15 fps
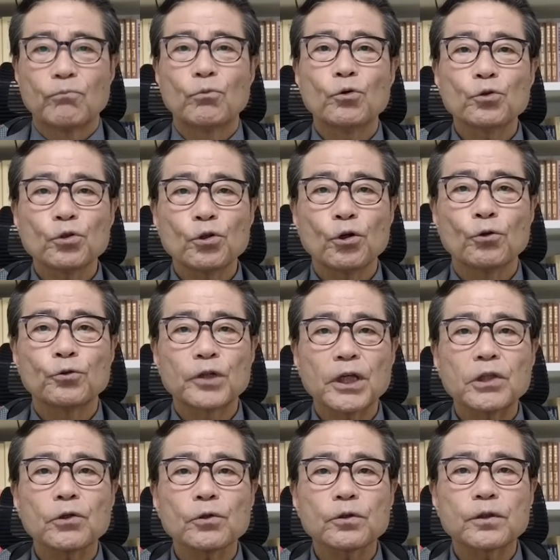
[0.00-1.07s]
物を
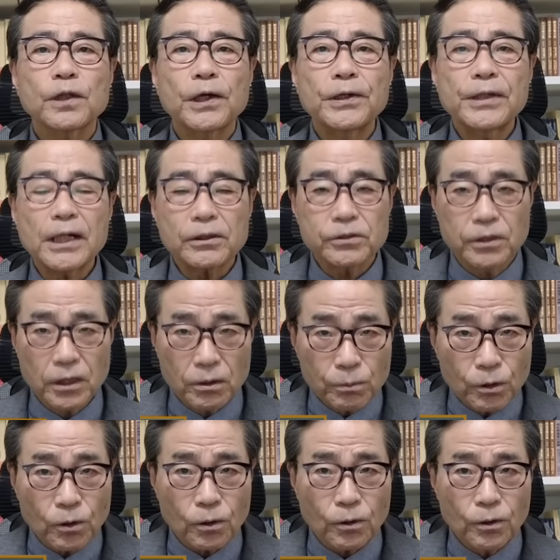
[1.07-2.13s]
受け取っていなくて
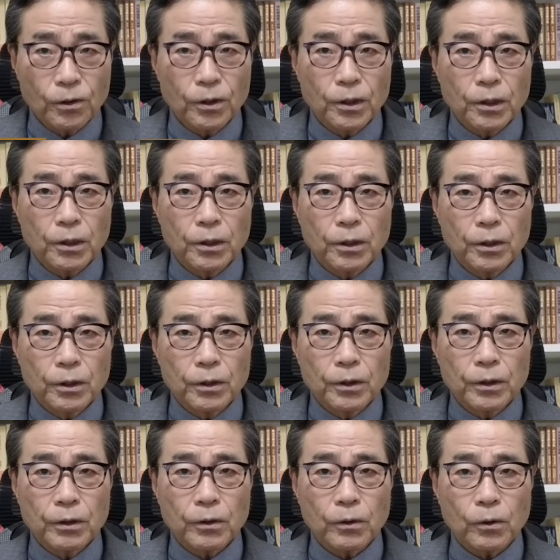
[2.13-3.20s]
も、
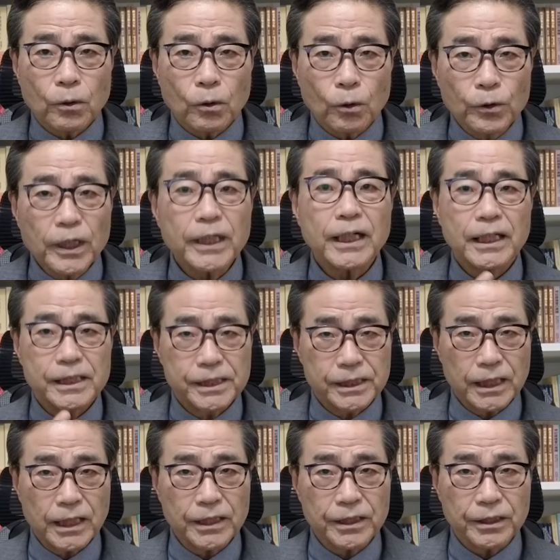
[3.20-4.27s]
おねだり
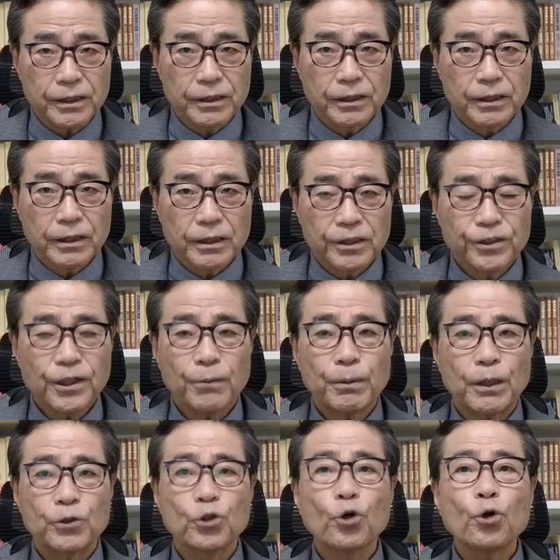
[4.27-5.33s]
したり、いわ
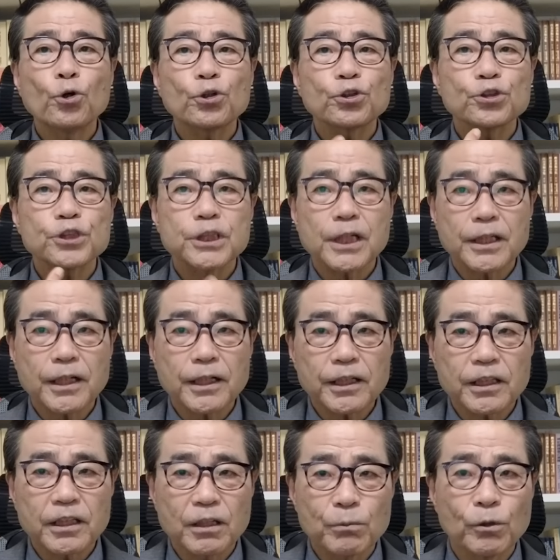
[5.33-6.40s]
ば要求しただ
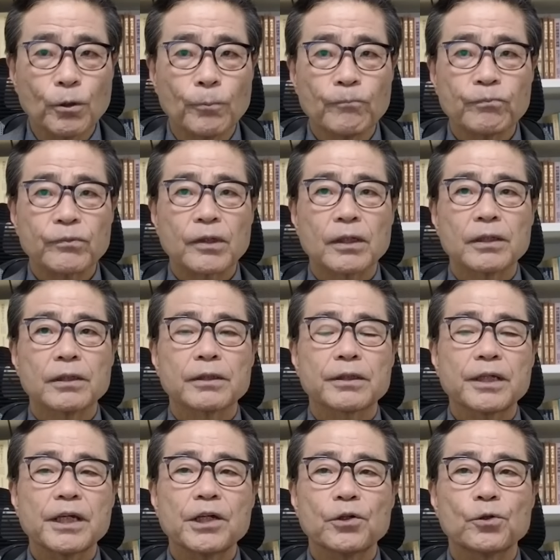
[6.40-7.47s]
けでも
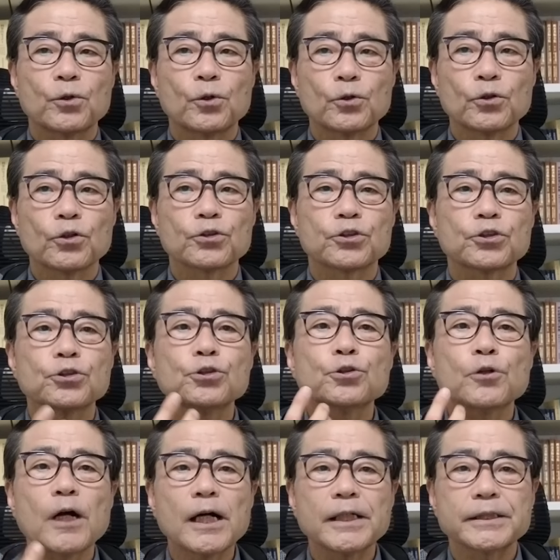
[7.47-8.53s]
刑法の収
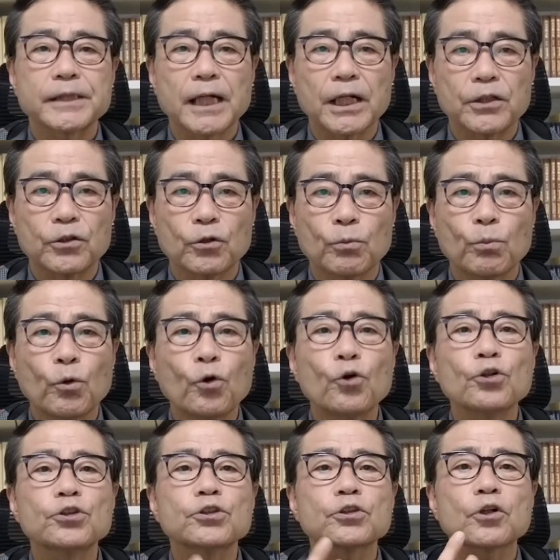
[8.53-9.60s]
賄罪の
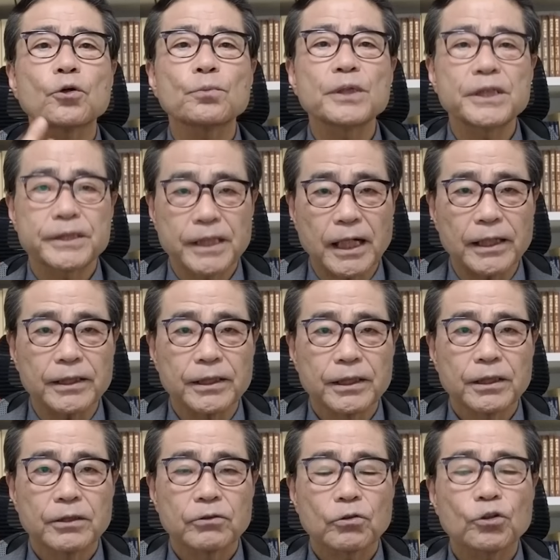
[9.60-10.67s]
申し込み罪
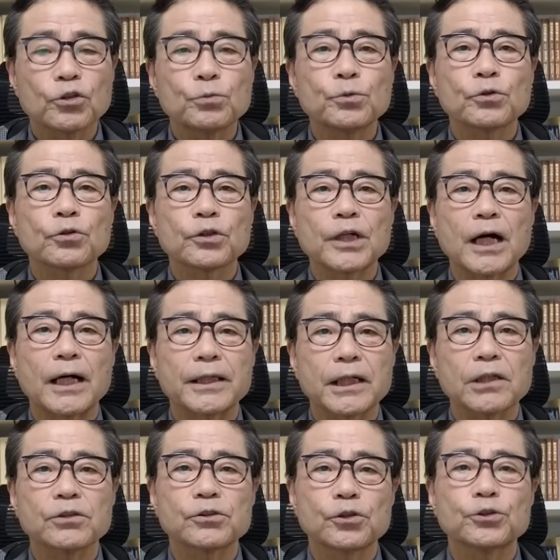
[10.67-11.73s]
というものに当
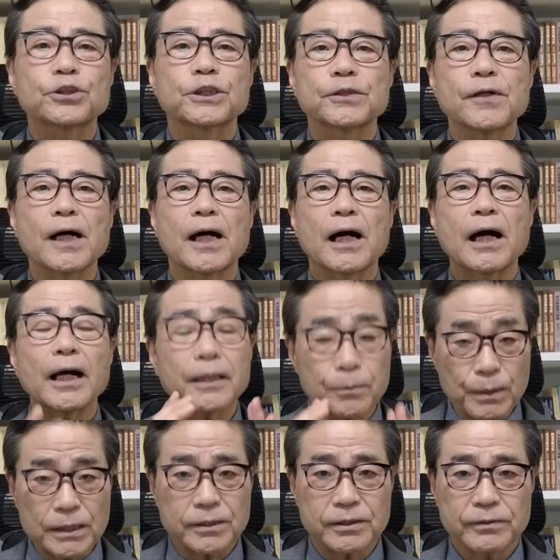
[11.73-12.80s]
たる余地はあり
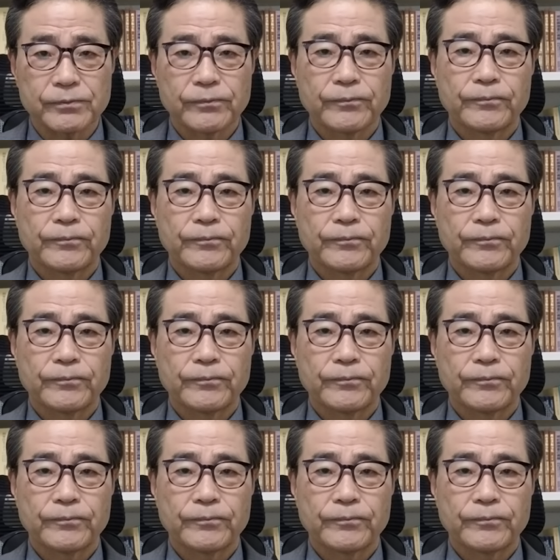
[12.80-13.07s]
ます。